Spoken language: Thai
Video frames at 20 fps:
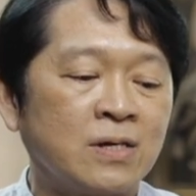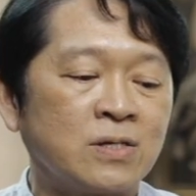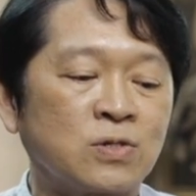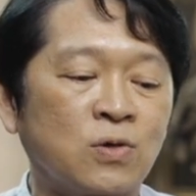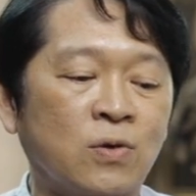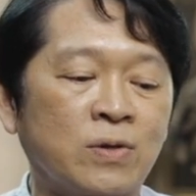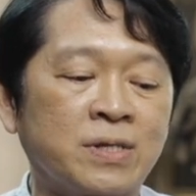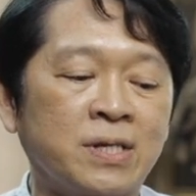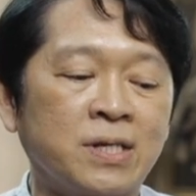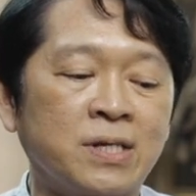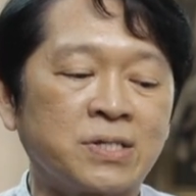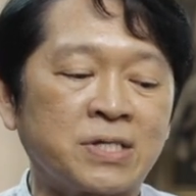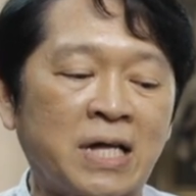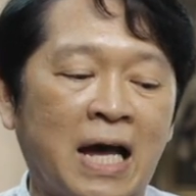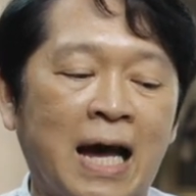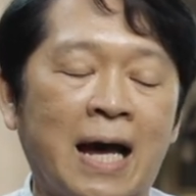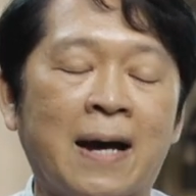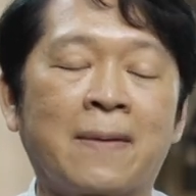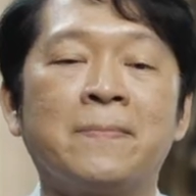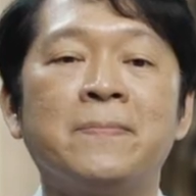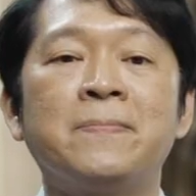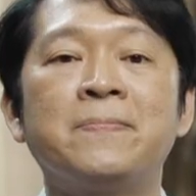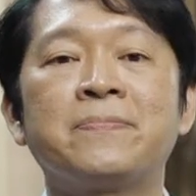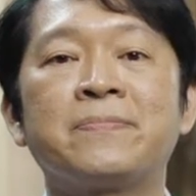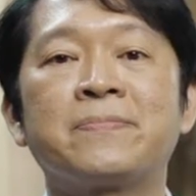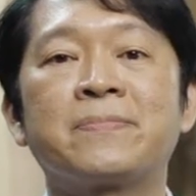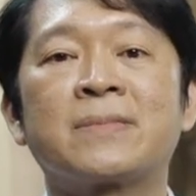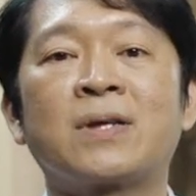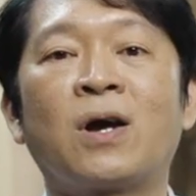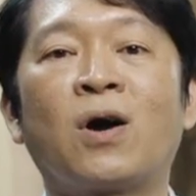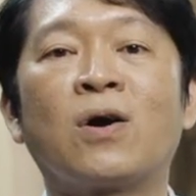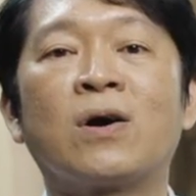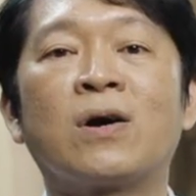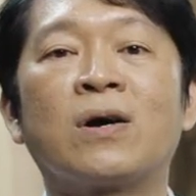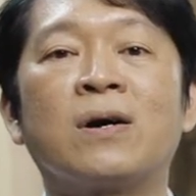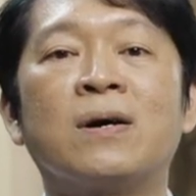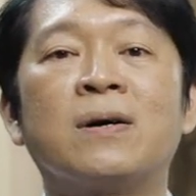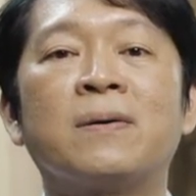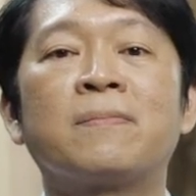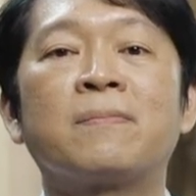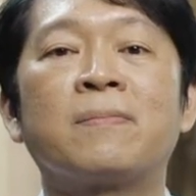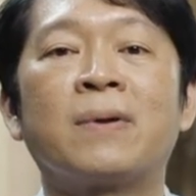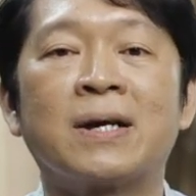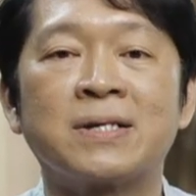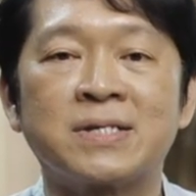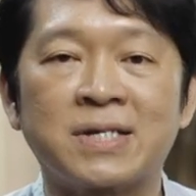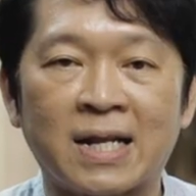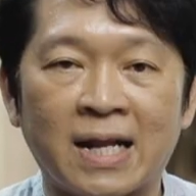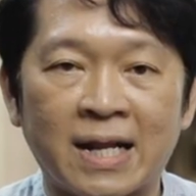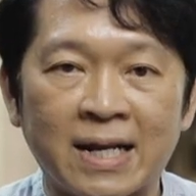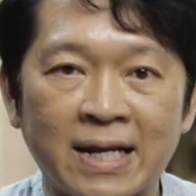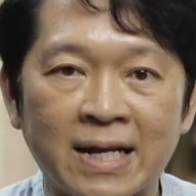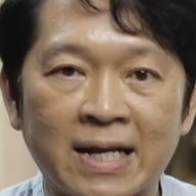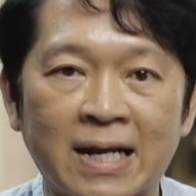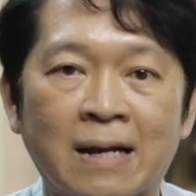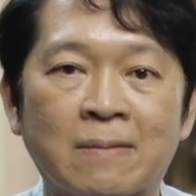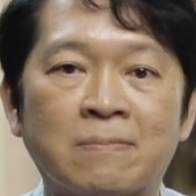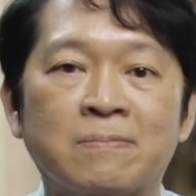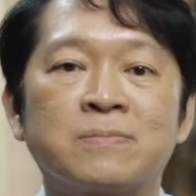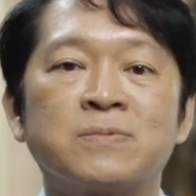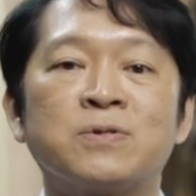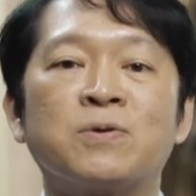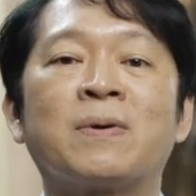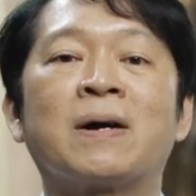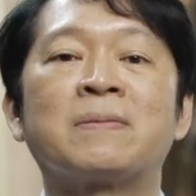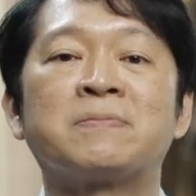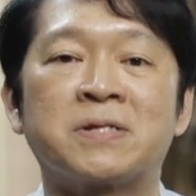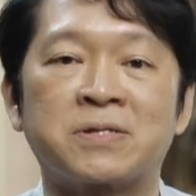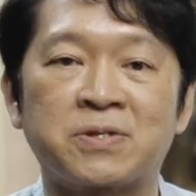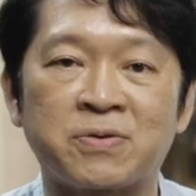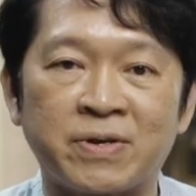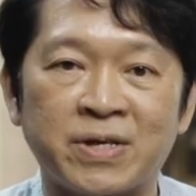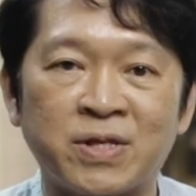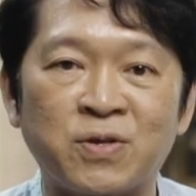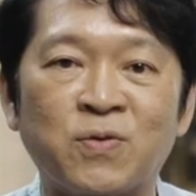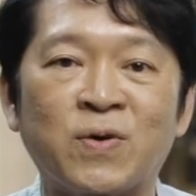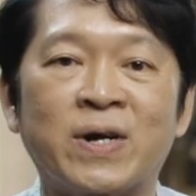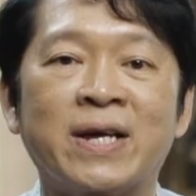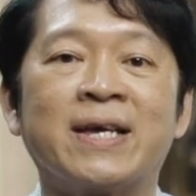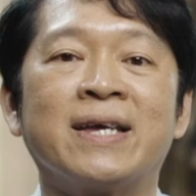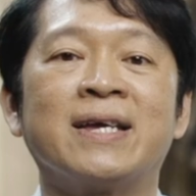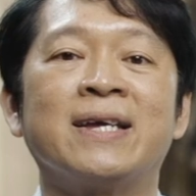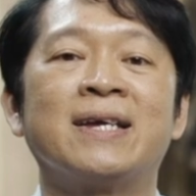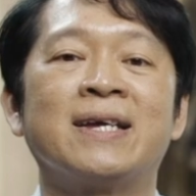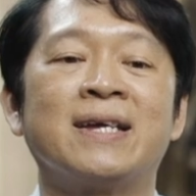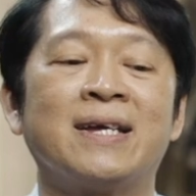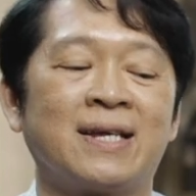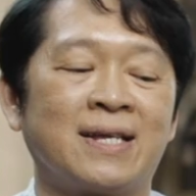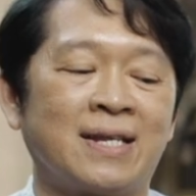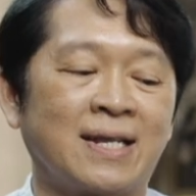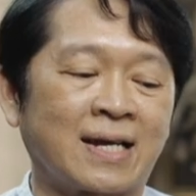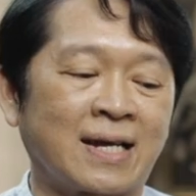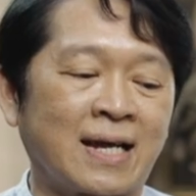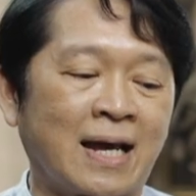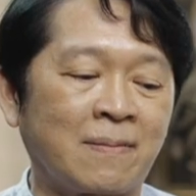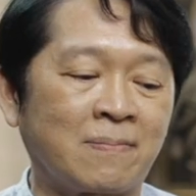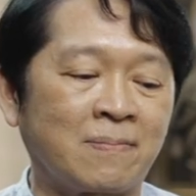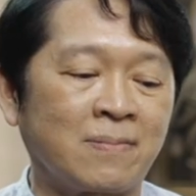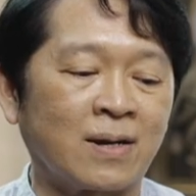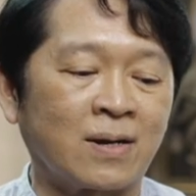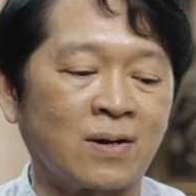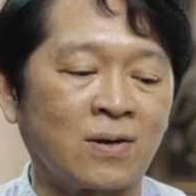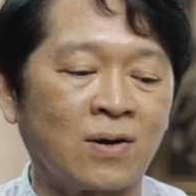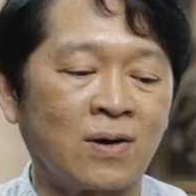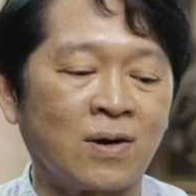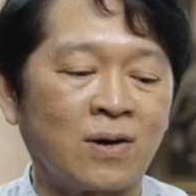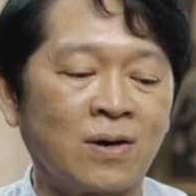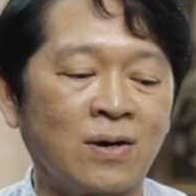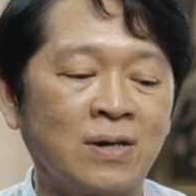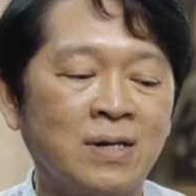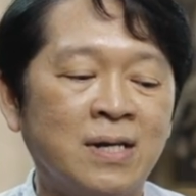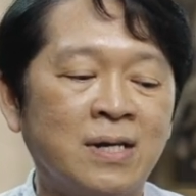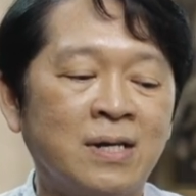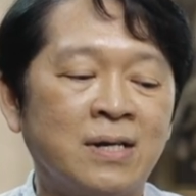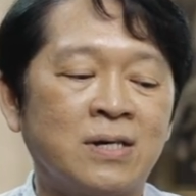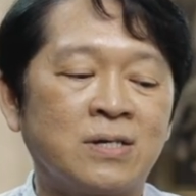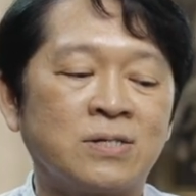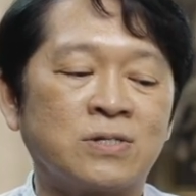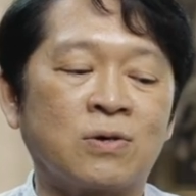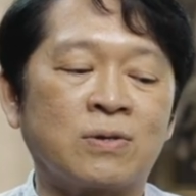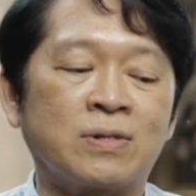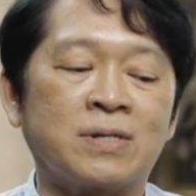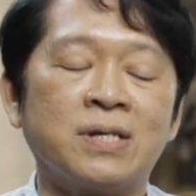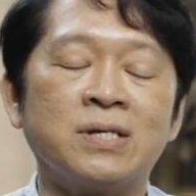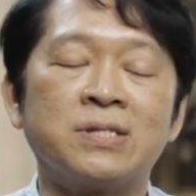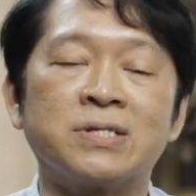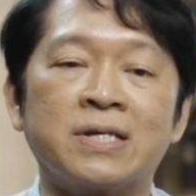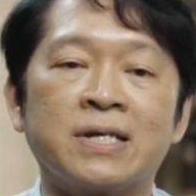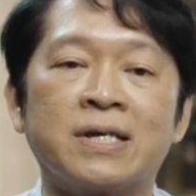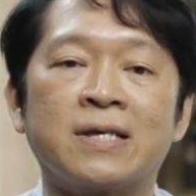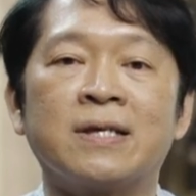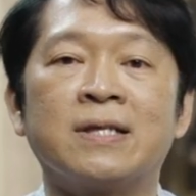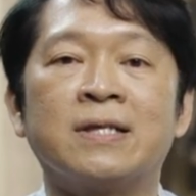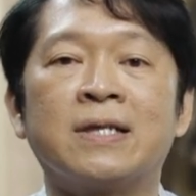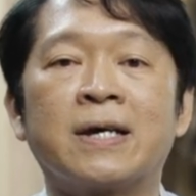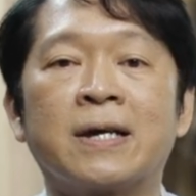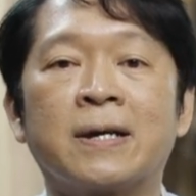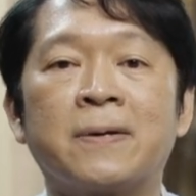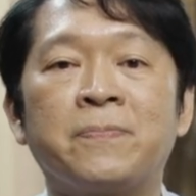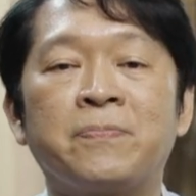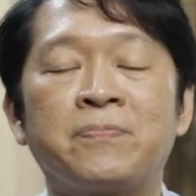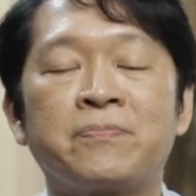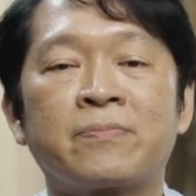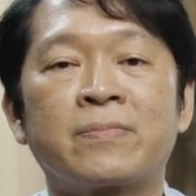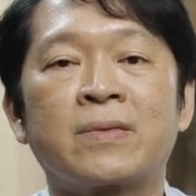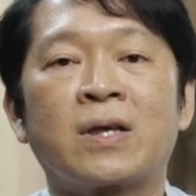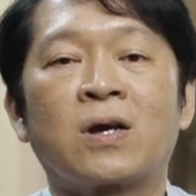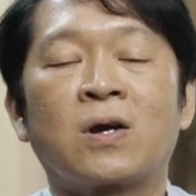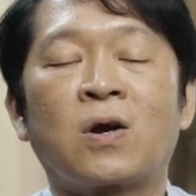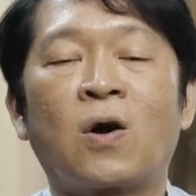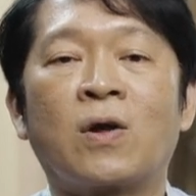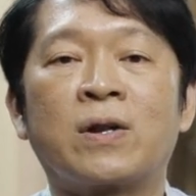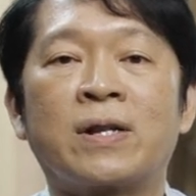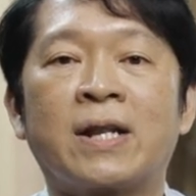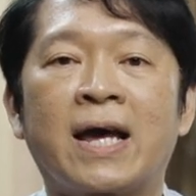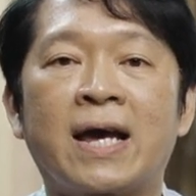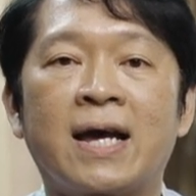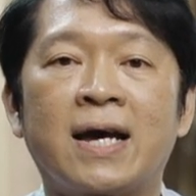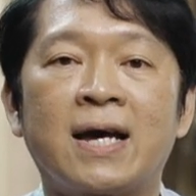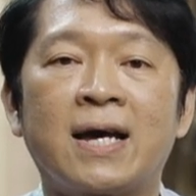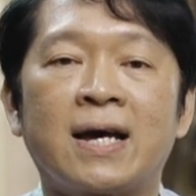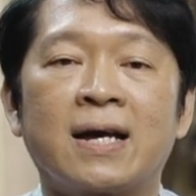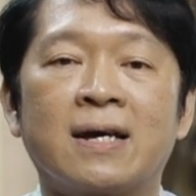ส่วนที่สามก็พระราชทานให้กับสุภาพสตรีด้วยนะครับแล้วก็ส่วนที่สี่เนี่ยก่อนหน้า